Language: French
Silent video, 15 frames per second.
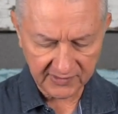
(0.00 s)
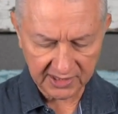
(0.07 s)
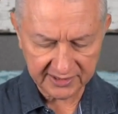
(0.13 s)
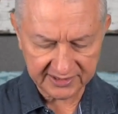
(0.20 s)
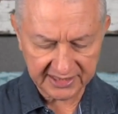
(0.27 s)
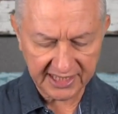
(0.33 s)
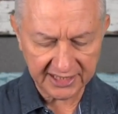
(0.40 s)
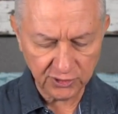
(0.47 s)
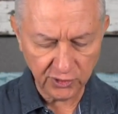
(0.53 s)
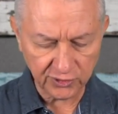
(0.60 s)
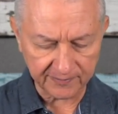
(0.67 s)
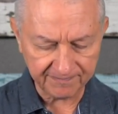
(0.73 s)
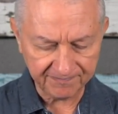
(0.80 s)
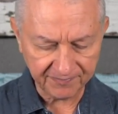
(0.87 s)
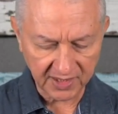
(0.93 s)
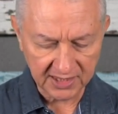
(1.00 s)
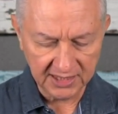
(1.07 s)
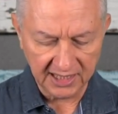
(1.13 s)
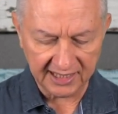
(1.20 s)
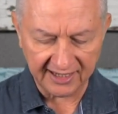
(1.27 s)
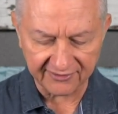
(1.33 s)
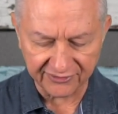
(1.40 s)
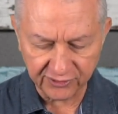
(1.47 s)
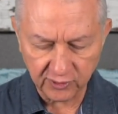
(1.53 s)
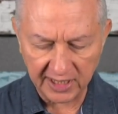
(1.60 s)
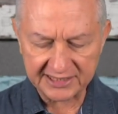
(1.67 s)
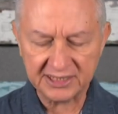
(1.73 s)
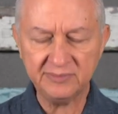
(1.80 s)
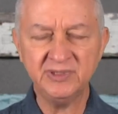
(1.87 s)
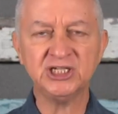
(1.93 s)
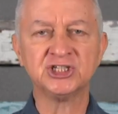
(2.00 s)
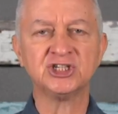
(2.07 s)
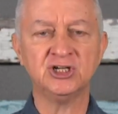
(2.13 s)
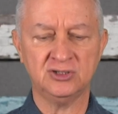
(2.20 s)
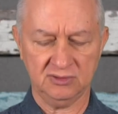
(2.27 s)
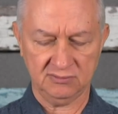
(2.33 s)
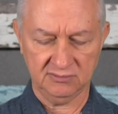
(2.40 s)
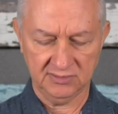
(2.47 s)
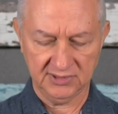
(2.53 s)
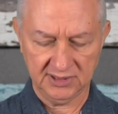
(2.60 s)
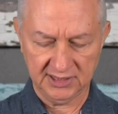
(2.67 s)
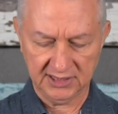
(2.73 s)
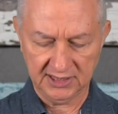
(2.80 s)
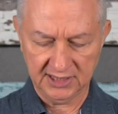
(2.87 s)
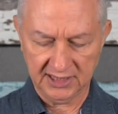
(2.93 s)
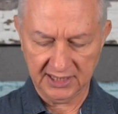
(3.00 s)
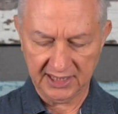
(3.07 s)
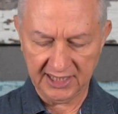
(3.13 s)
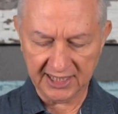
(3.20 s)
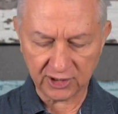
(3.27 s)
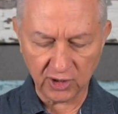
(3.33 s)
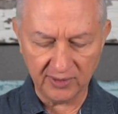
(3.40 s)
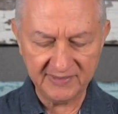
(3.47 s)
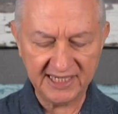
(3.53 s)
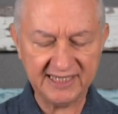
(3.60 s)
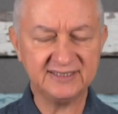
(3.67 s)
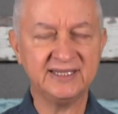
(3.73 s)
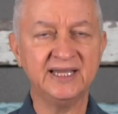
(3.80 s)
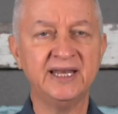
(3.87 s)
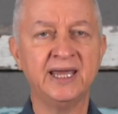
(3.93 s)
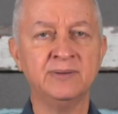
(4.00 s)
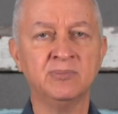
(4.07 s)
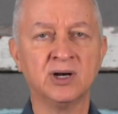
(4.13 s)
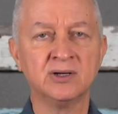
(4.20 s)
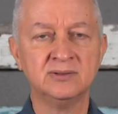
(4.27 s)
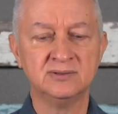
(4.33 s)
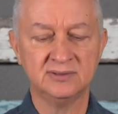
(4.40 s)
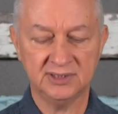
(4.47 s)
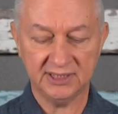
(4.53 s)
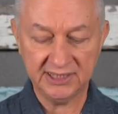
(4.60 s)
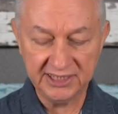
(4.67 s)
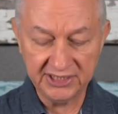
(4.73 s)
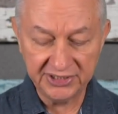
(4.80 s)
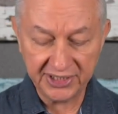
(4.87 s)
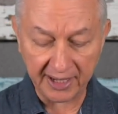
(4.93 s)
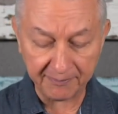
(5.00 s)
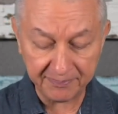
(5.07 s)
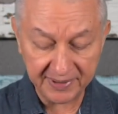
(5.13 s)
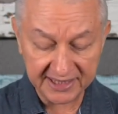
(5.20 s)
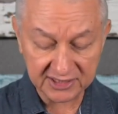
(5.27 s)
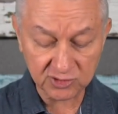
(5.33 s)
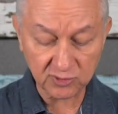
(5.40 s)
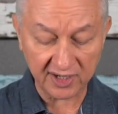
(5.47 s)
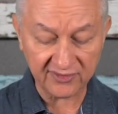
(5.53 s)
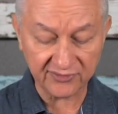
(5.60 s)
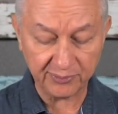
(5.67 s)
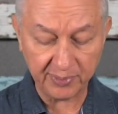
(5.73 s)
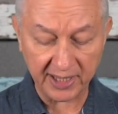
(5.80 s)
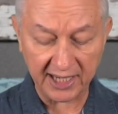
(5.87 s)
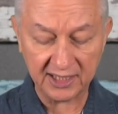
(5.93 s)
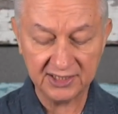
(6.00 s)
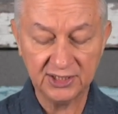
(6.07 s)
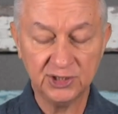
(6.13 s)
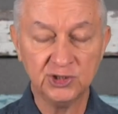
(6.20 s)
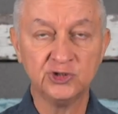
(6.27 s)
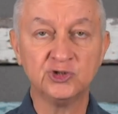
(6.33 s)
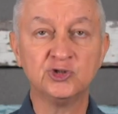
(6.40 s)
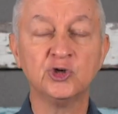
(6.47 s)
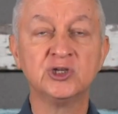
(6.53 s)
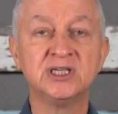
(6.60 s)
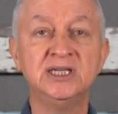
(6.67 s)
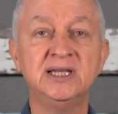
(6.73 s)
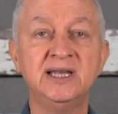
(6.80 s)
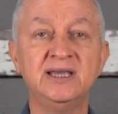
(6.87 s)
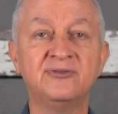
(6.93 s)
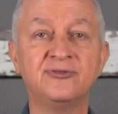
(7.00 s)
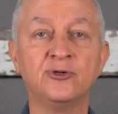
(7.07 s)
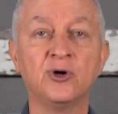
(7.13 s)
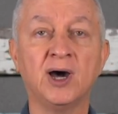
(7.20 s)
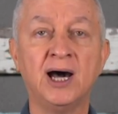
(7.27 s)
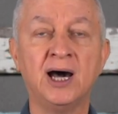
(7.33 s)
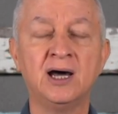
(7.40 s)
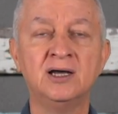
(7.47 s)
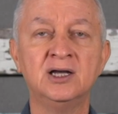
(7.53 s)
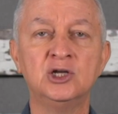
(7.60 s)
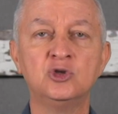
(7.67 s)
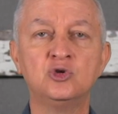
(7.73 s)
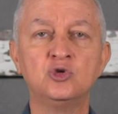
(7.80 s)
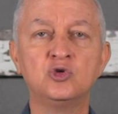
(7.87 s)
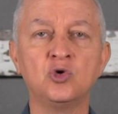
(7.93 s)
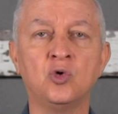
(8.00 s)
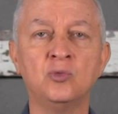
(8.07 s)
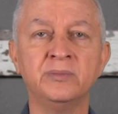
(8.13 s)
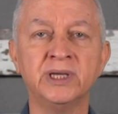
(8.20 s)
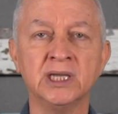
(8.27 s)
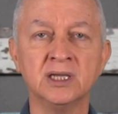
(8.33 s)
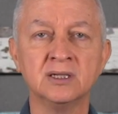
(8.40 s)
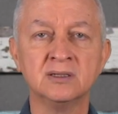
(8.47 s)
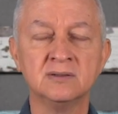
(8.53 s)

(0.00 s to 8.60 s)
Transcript: sérieux. La voix des méchants est comme les ténèbres. Ils n'aperçoivent pas ce qui les fera tomber.